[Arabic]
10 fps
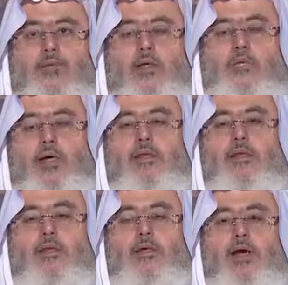بعضهم
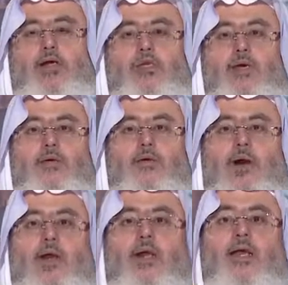يقول أشهد
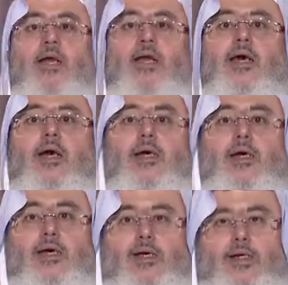أن لا
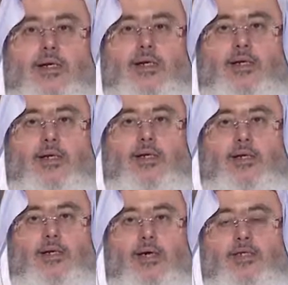إله إلا الله
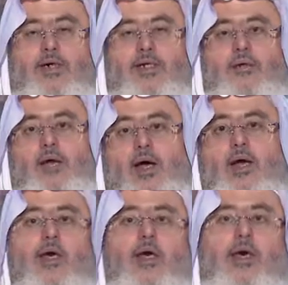أشهد
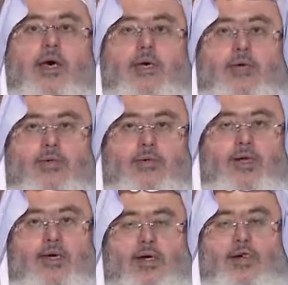أن
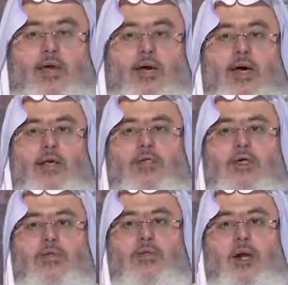وهذا خطأ
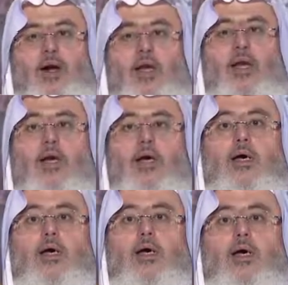أشهد أن
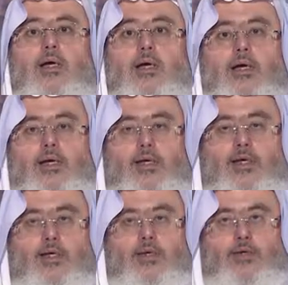لا إله
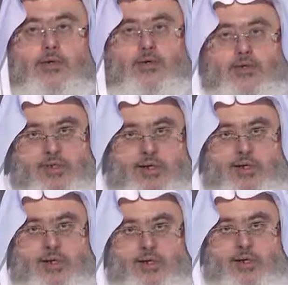نون
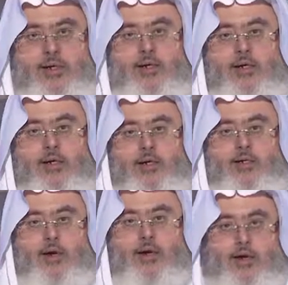ساكنة
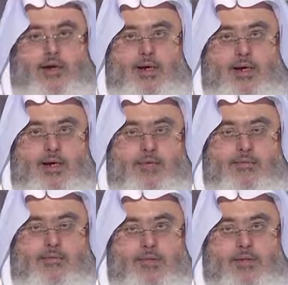وراها
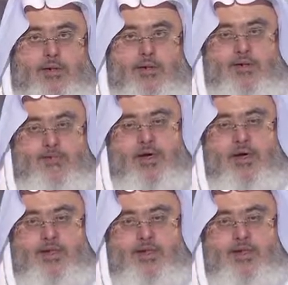لام فيها